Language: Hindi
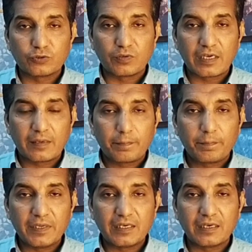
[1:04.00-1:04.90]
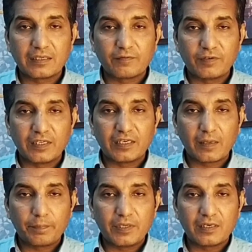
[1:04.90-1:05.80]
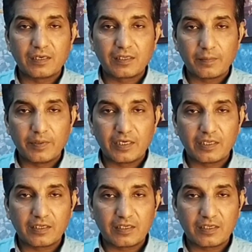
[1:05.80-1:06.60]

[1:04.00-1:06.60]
है पीरल वडेरा पीरल के बेटे